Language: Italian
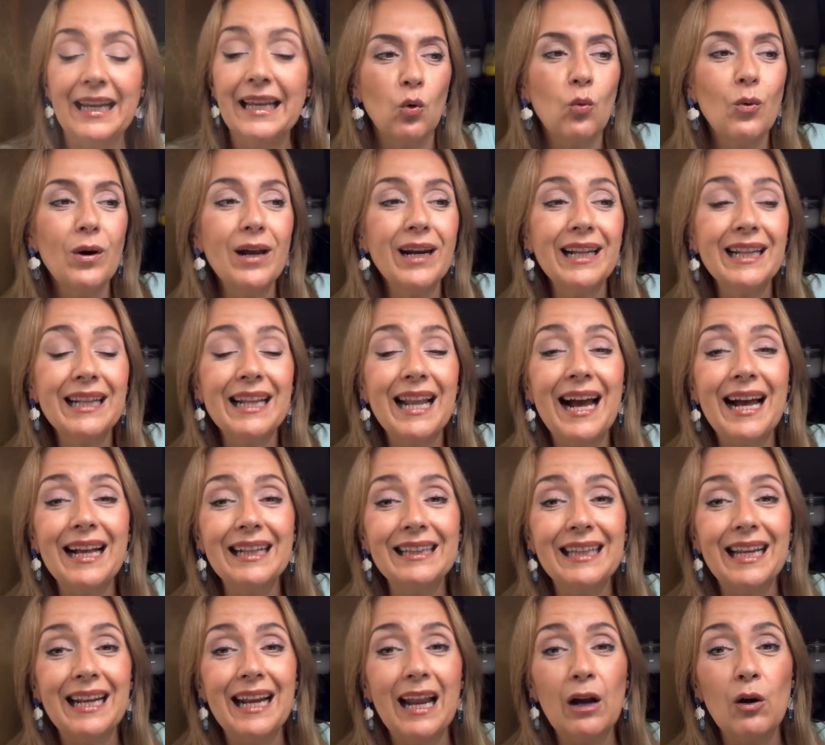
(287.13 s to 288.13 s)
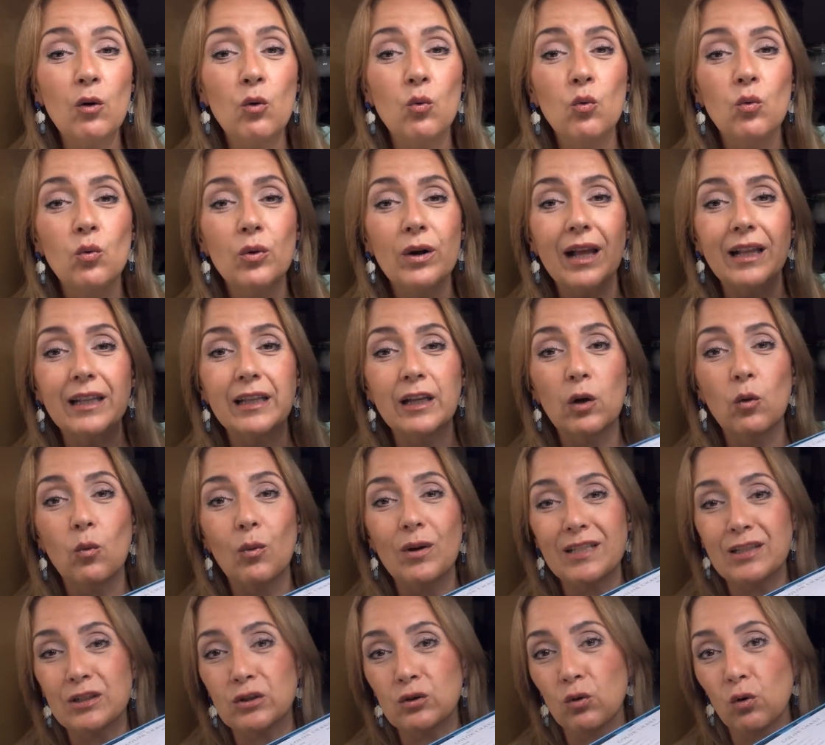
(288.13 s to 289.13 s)
Guardate la cura di
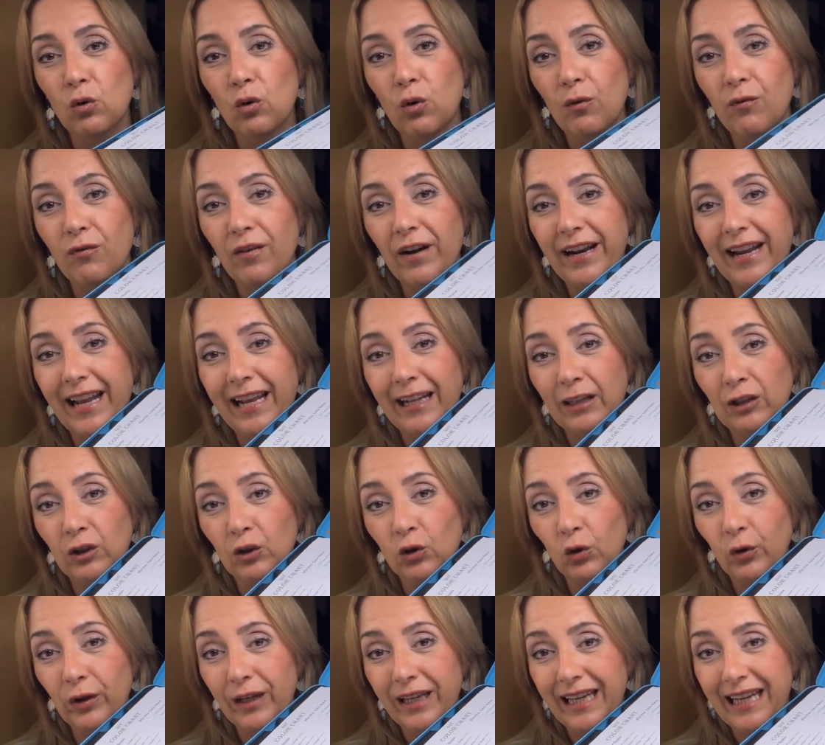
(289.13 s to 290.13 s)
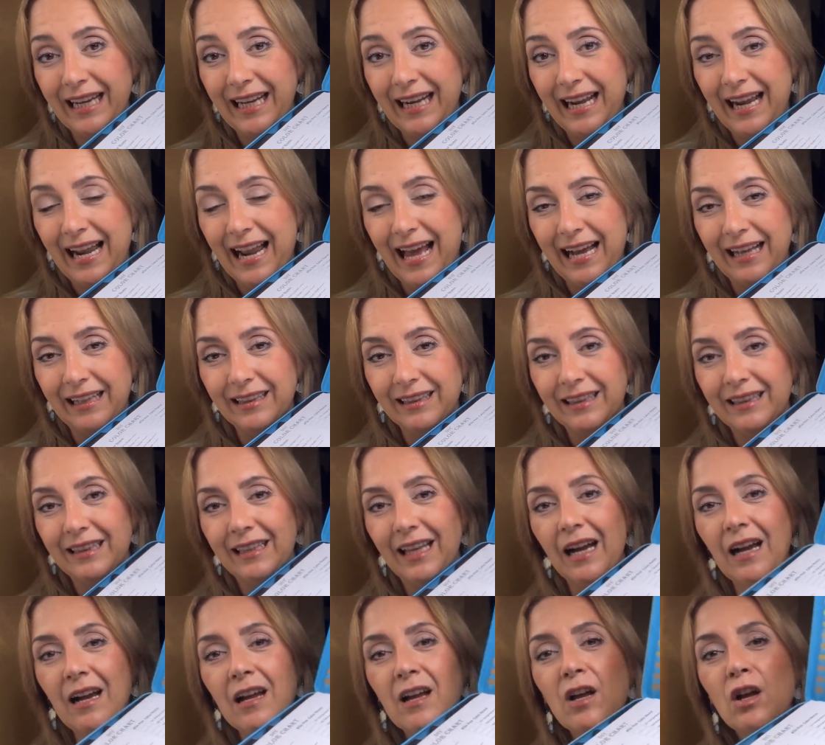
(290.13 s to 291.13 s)
questo cofanetto in
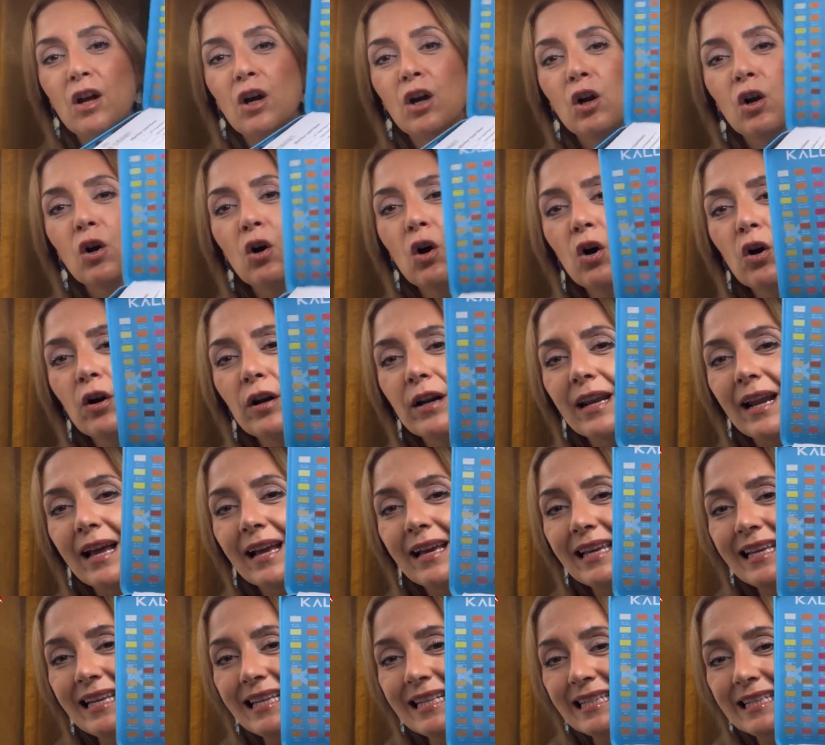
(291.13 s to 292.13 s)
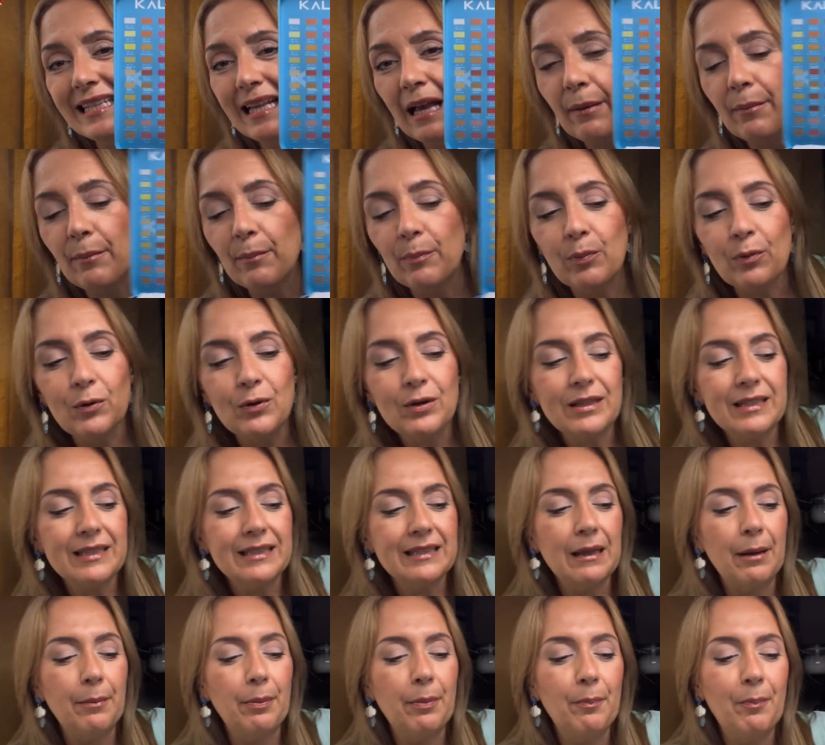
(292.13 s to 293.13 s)
latta con i sample
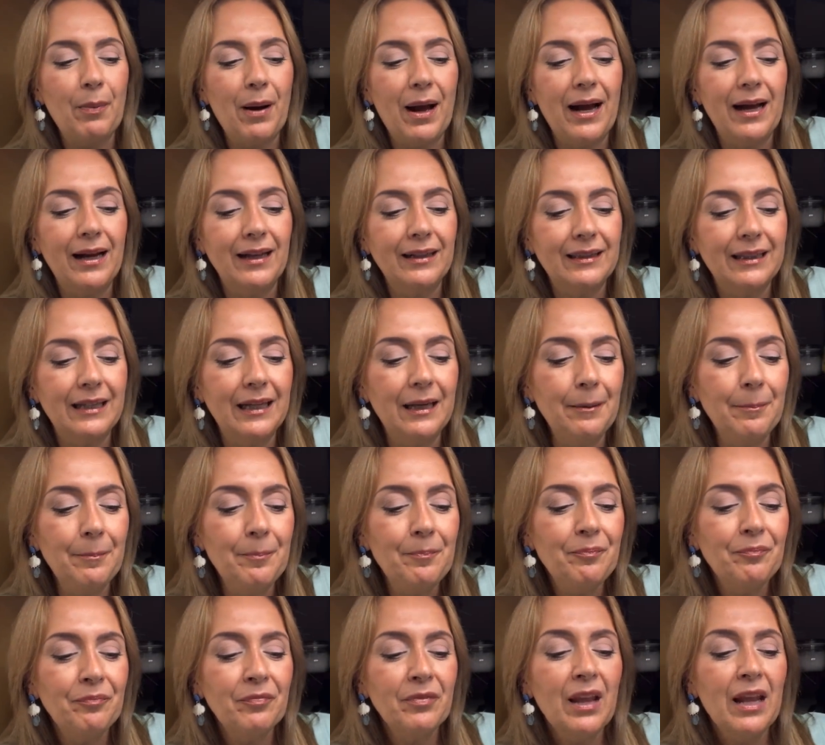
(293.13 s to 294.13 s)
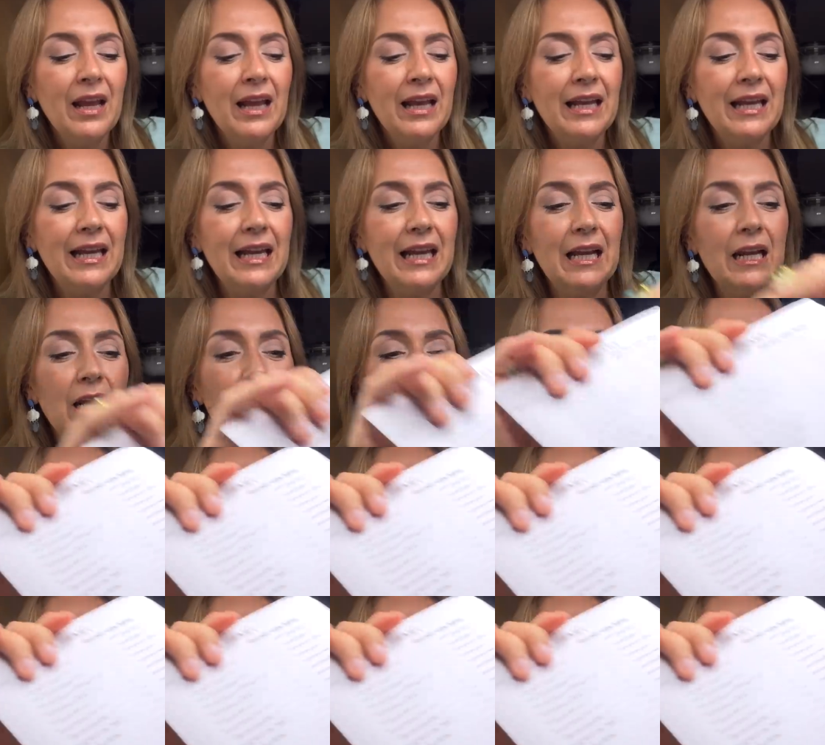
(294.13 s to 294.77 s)
stampati, il